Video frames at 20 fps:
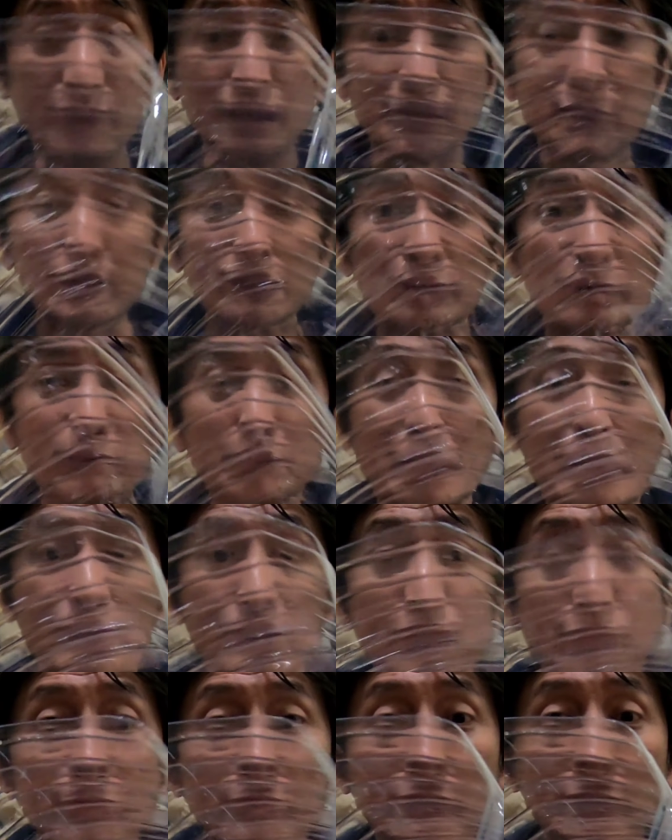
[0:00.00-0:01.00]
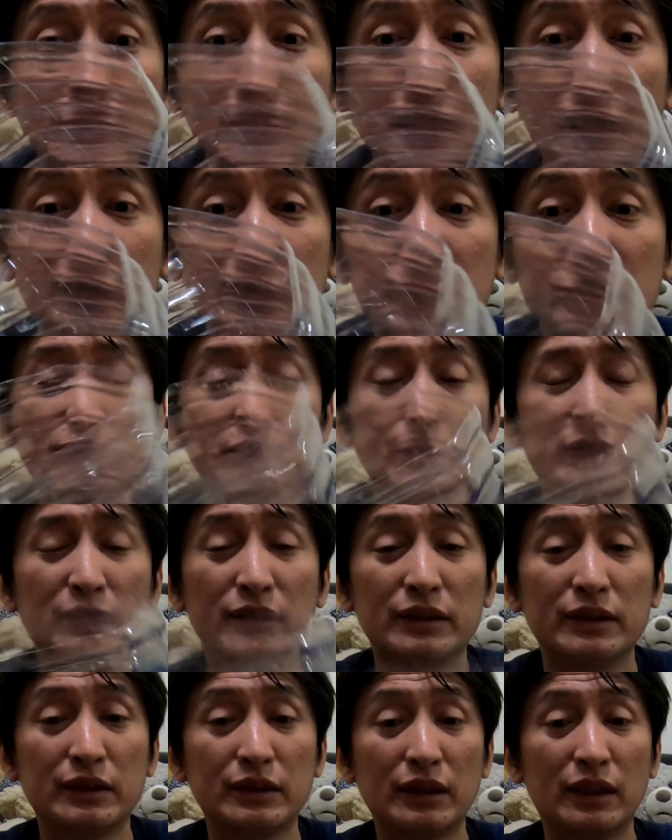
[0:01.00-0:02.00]
人哦，蛮顺畅的。
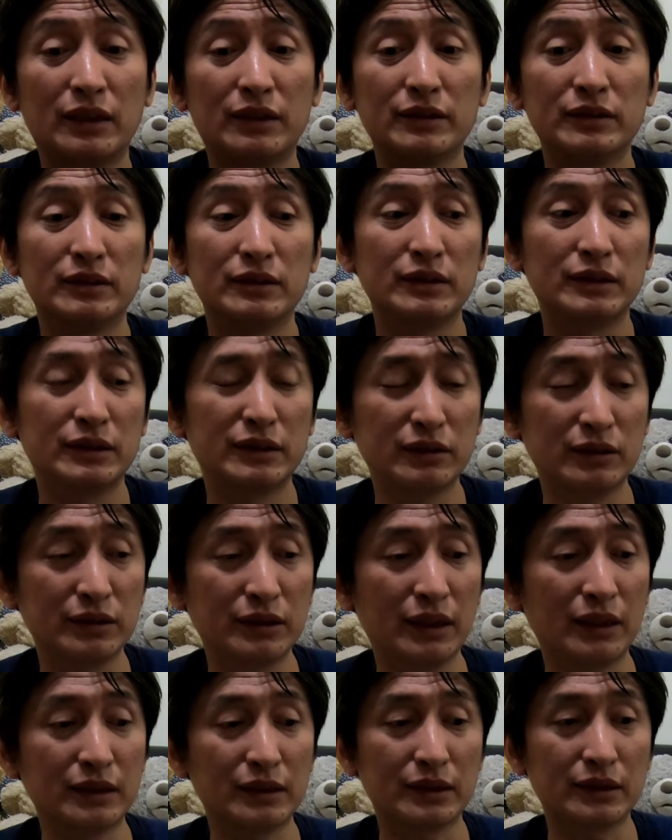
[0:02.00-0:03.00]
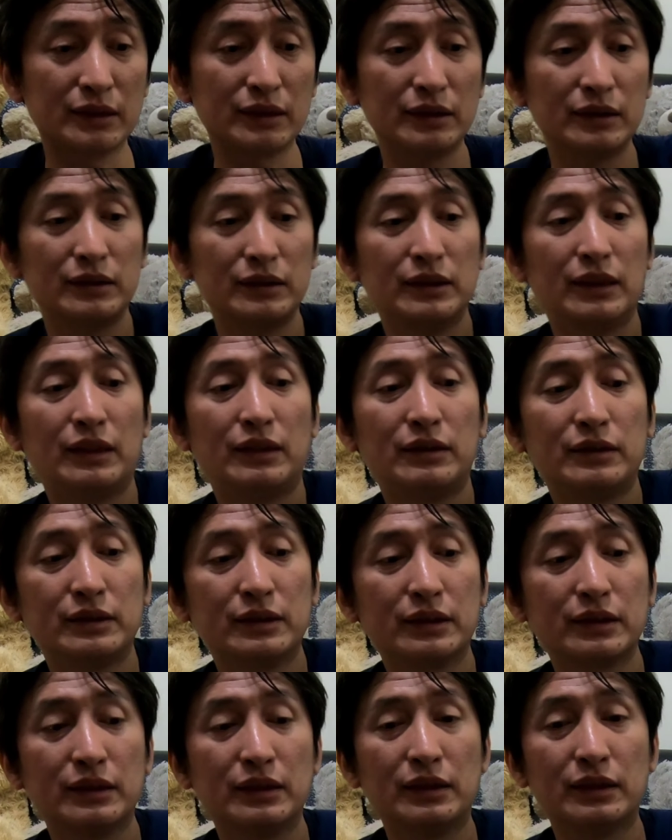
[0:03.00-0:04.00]
好，就这样子。然后
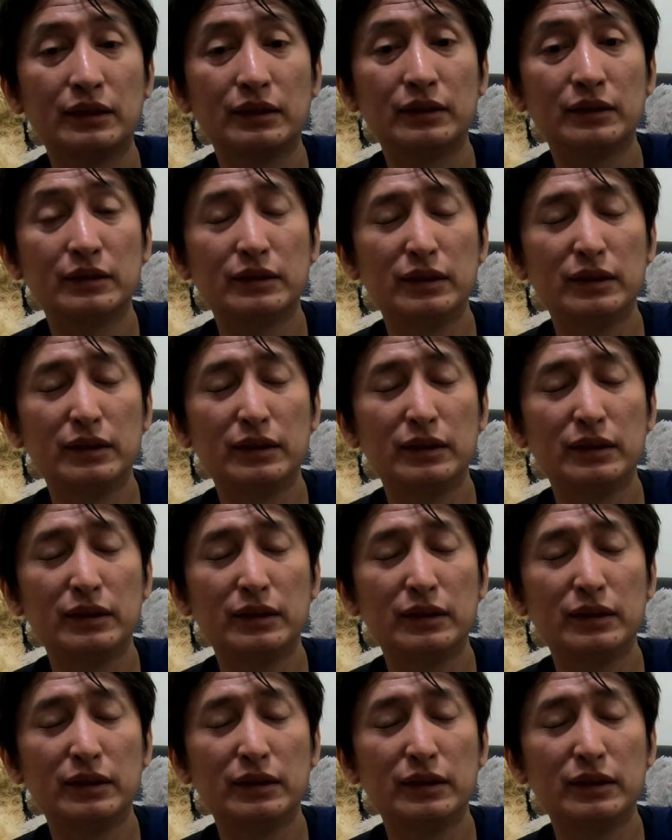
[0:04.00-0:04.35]
这个